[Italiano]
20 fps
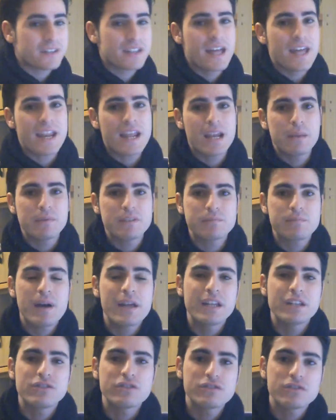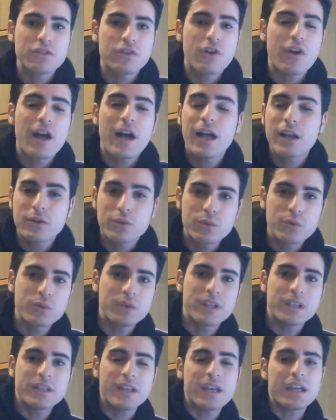vedere alle mie spalle ci sono
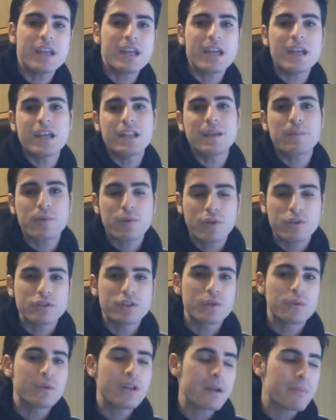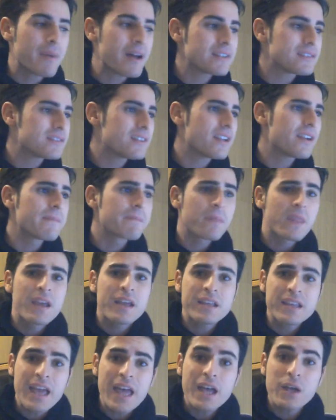alcuni dei, dei prodotti Cooler Master
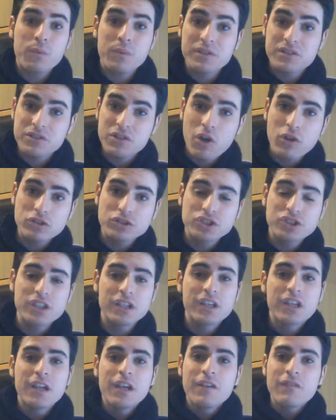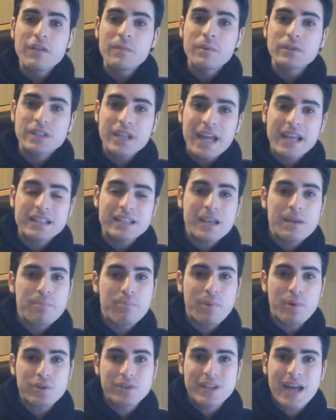Che quest'oggi vi potrete
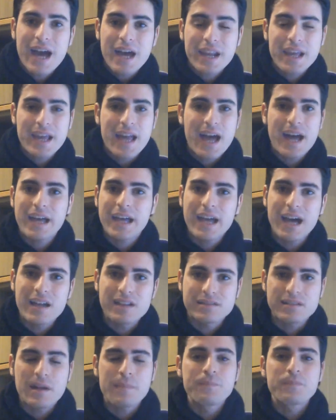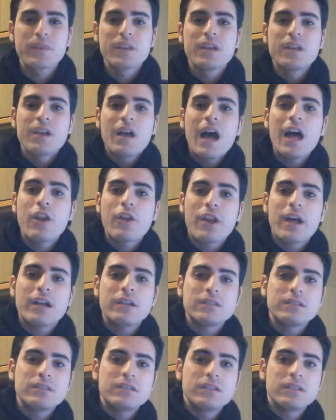portare a casa
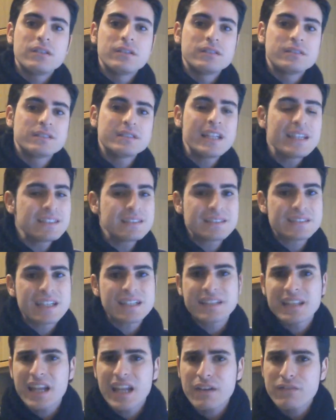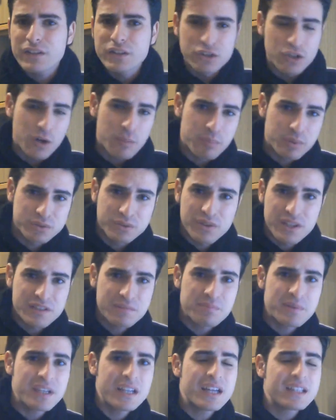allora, eh, senza tenervi troppo
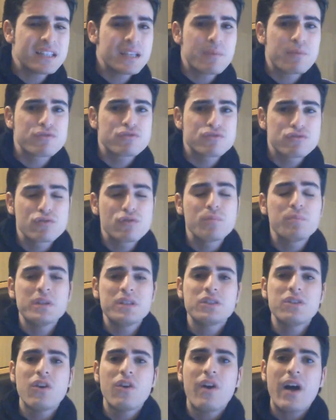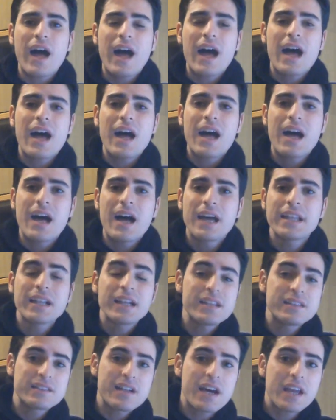sulle spine, andiamo subito a
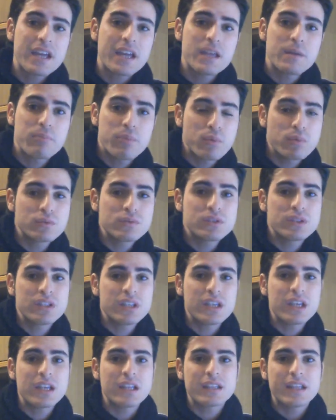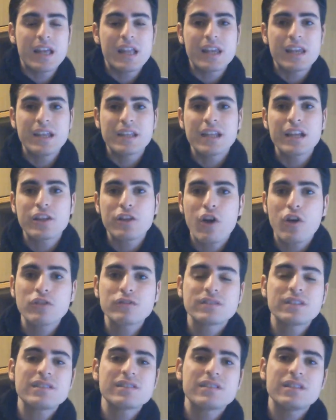analizzare i punti del, del
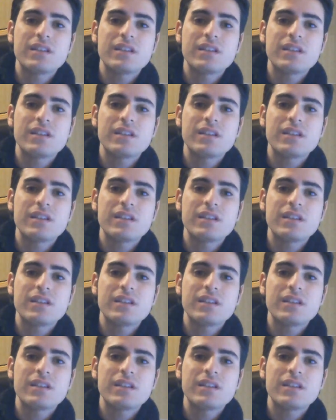contest,